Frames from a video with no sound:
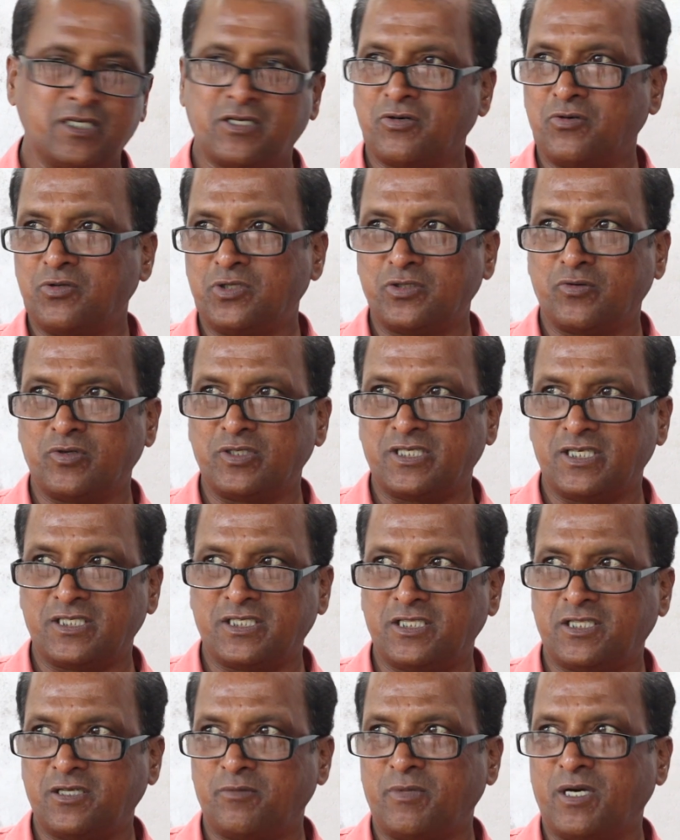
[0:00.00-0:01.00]
ఇక్కడ నుంచి
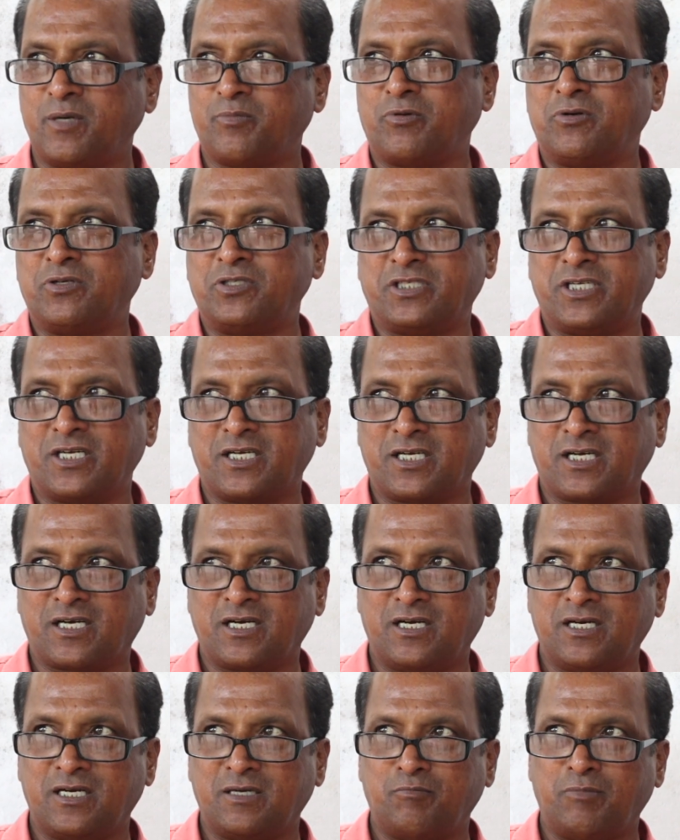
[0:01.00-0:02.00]
వచ్చేసి తిమ్మాయిపూర్ నుంచి ఇక్కడ
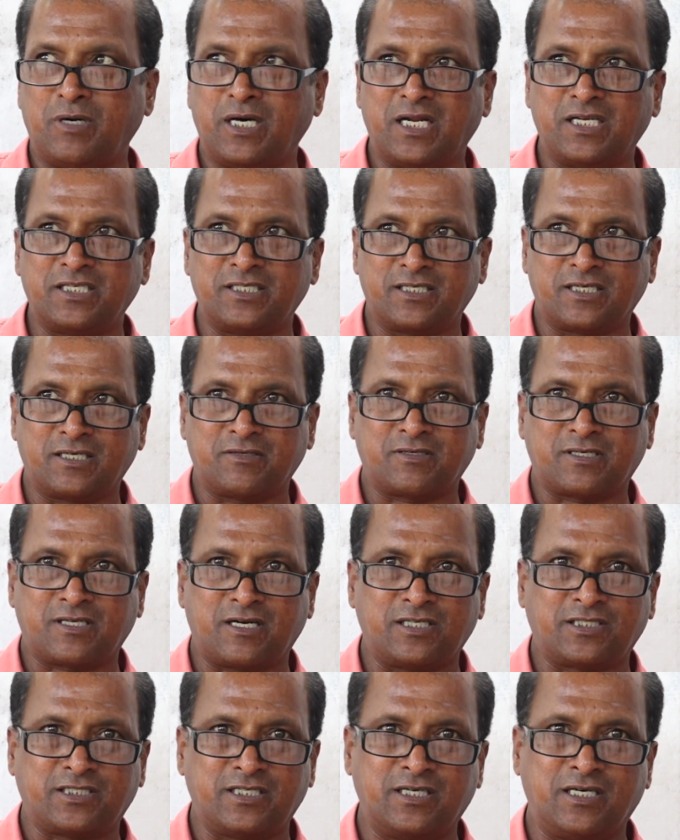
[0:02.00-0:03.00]
బాలాజీ నగర్
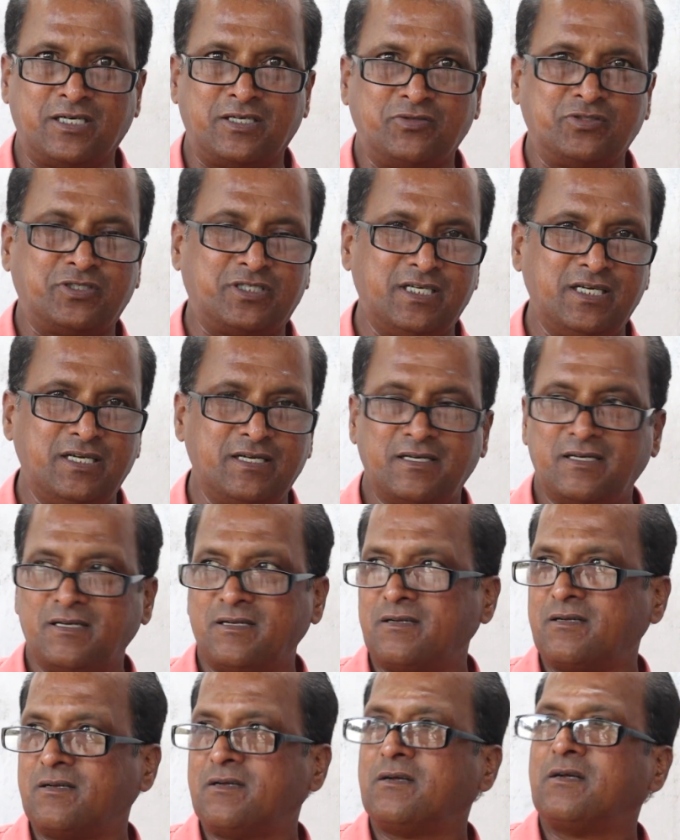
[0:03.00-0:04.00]
క్రాసింగ్ల నుంచి
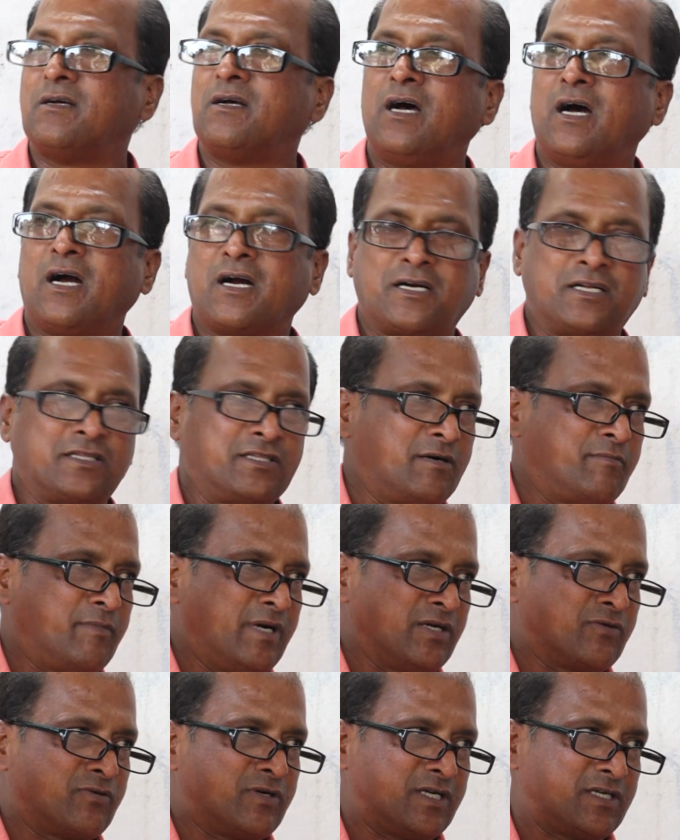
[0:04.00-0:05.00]
అక్కడ
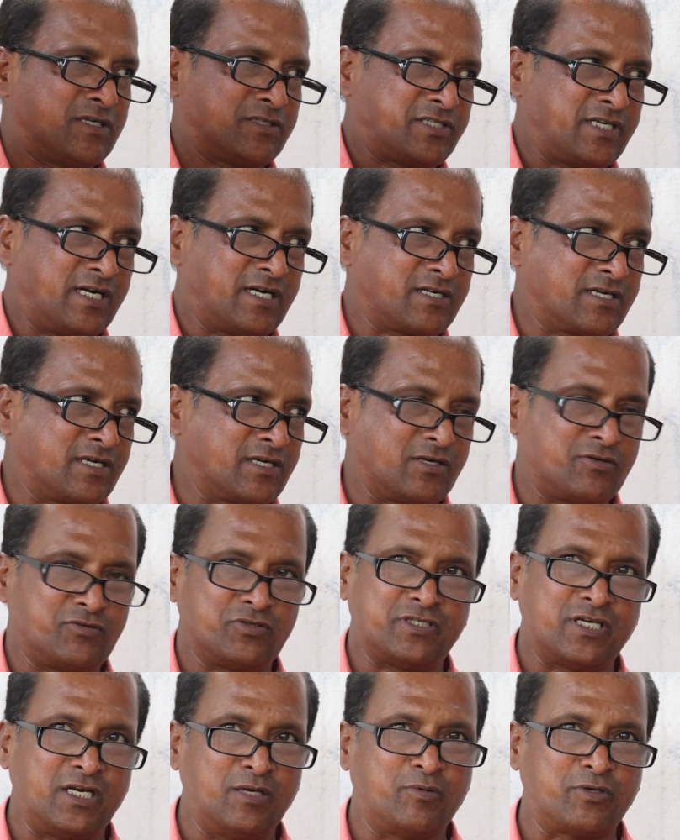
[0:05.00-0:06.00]
దమ్మాయి షార్ట్ కట్
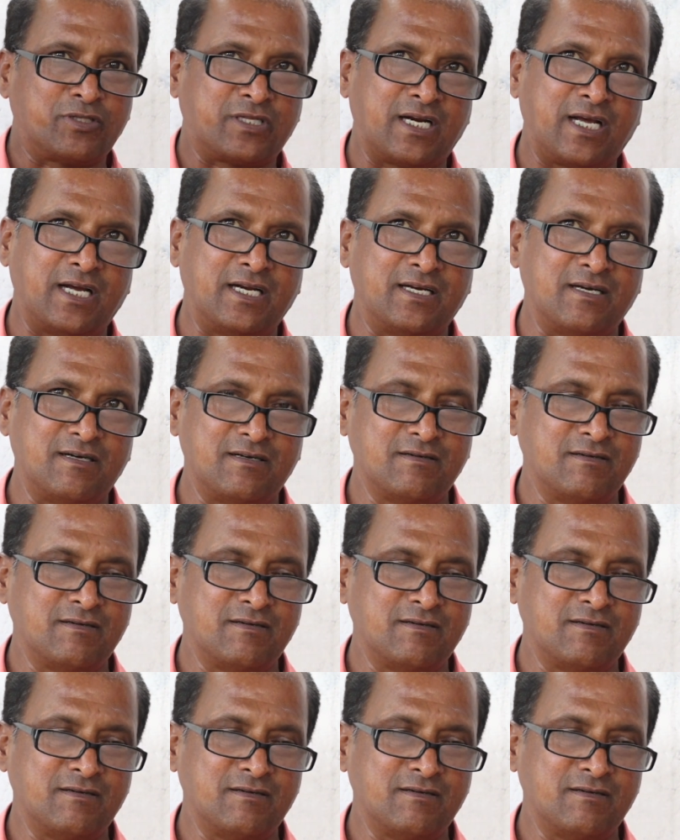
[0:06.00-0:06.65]
నుంచి వెళ్ళిపోతాడు ఆయన